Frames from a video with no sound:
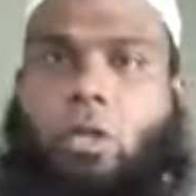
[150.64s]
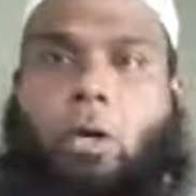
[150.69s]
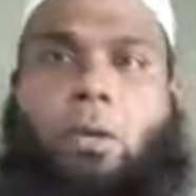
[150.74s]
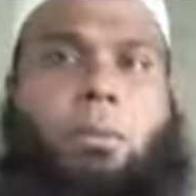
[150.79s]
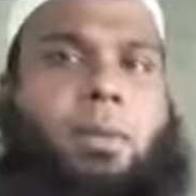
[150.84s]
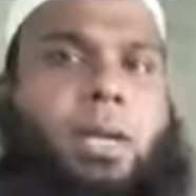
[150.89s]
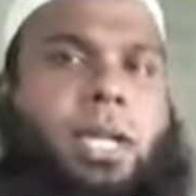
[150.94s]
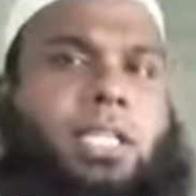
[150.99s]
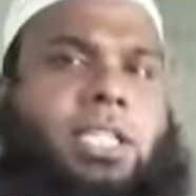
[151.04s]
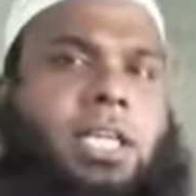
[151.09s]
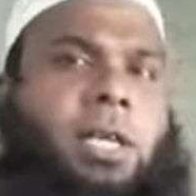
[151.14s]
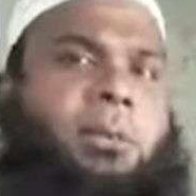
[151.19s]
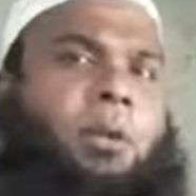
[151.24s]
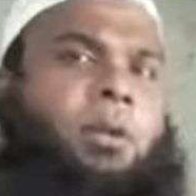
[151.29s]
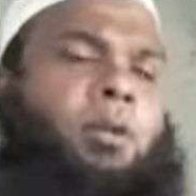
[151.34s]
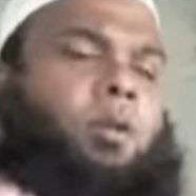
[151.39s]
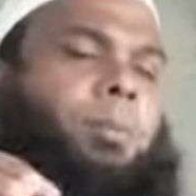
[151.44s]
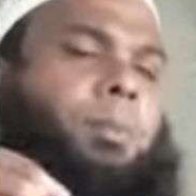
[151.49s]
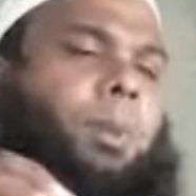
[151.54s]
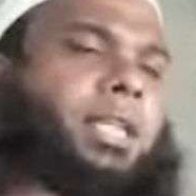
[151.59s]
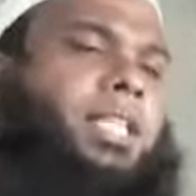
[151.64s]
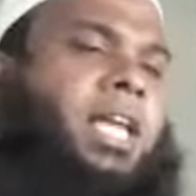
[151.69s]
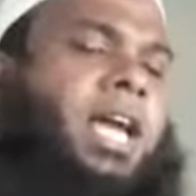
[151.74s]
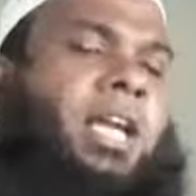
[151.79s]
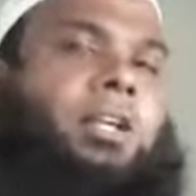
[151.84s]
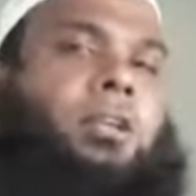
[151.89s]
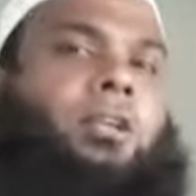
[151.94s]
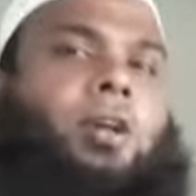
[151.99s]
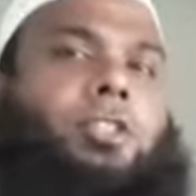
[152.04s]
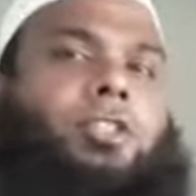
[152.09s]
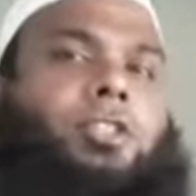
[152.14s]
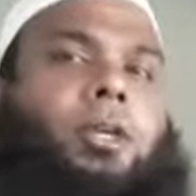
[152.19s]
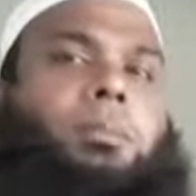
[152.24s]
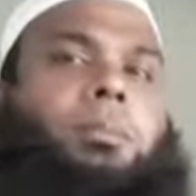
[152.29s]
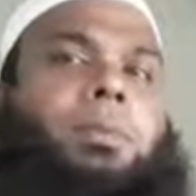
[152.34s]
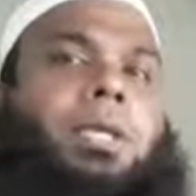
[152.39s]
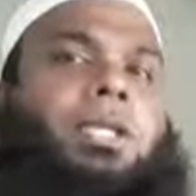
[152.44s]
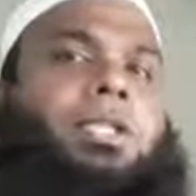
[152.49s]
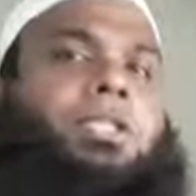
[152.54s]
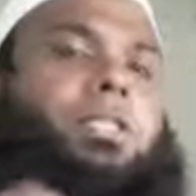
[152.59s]
তোমরা যেমন উপাদানগত
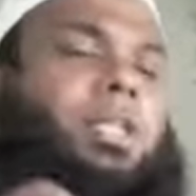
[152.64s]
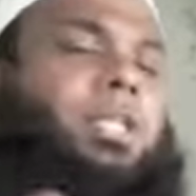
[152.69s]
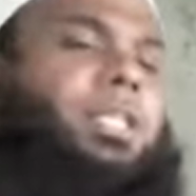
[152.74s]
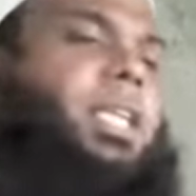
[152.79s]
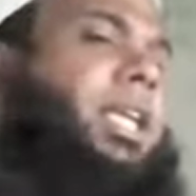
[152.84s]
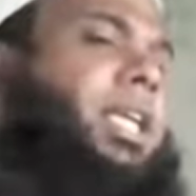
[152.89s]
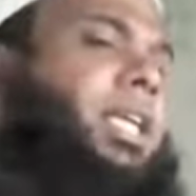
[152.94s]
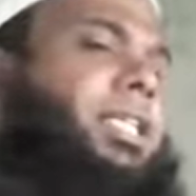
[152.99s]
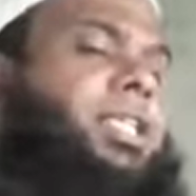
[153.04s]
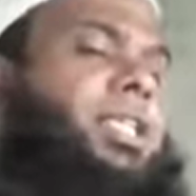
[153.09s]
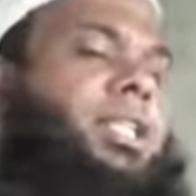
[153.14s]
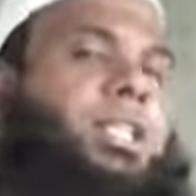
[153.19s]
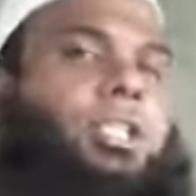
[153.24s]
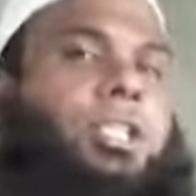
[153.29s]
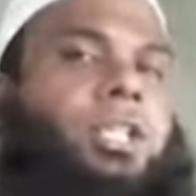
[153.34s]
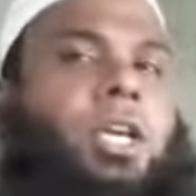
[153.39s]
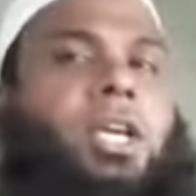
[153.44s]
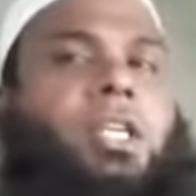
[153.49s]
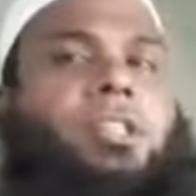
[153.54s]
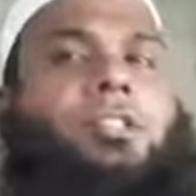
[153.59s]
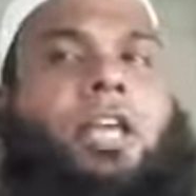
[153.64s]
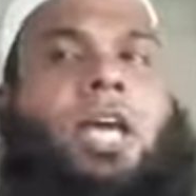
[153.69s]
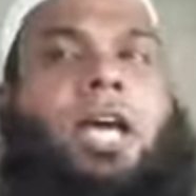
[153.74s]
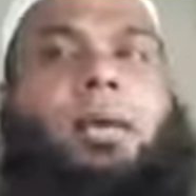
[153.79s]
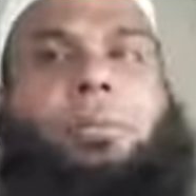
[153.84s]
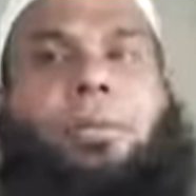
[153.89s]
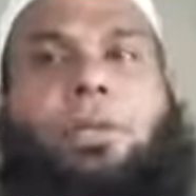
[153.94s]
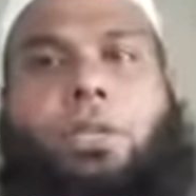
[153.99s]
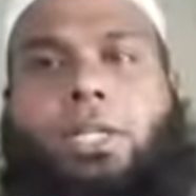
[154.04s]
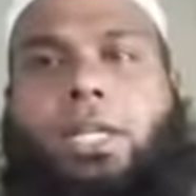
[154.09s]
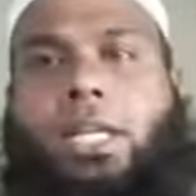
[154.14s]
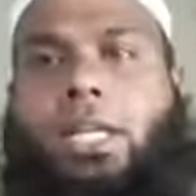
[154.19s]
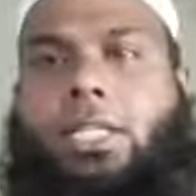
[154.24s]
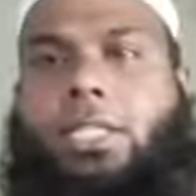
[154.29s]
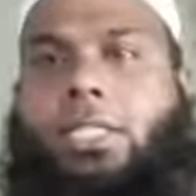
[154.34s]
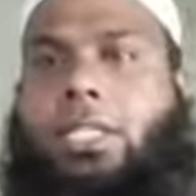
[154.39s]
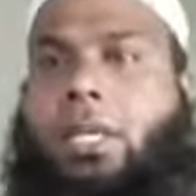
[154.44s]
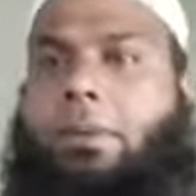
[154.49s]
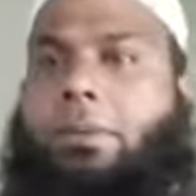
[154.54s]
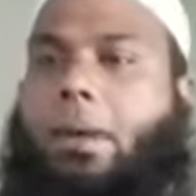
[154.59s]
বীর্য থেকে সৃষ্টি হয়েছে আমিও ঠিক
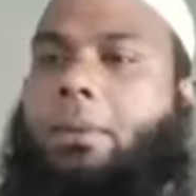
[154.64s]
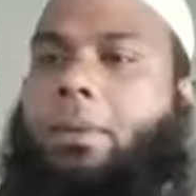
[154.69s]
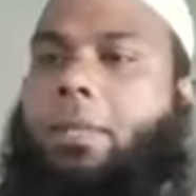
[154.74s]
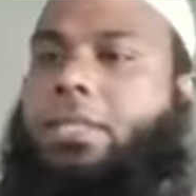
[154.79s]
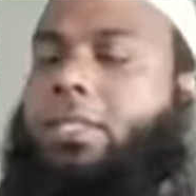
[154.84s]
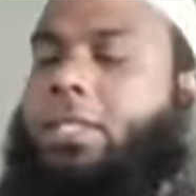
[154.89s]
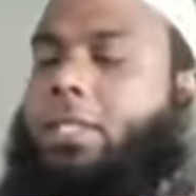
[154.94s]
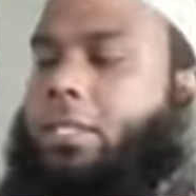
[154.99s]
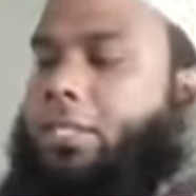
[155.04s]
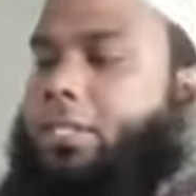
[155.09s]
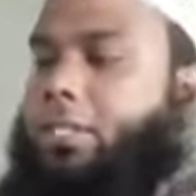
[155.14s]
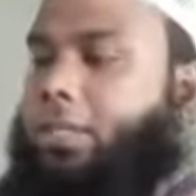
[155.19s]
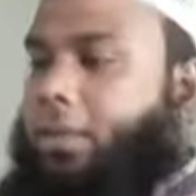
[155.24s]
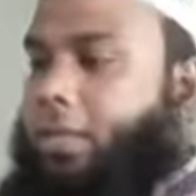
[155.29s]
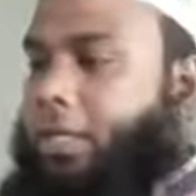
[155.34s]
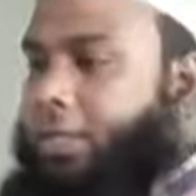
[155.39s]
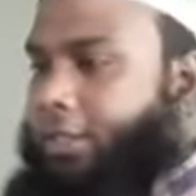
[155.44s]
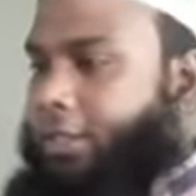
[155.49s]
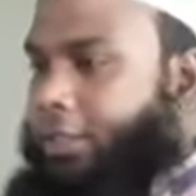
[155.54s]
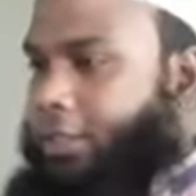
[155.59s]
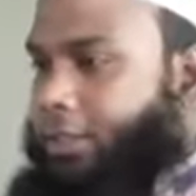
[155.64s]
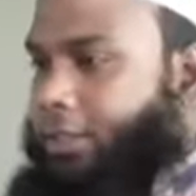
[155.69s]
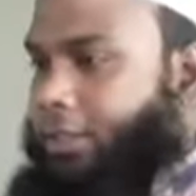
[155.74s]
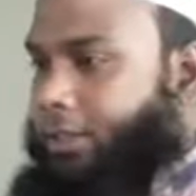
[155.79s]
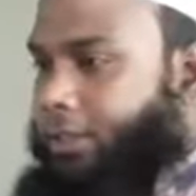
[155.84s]
সেভাবেই সৃষ্টি হয়েছি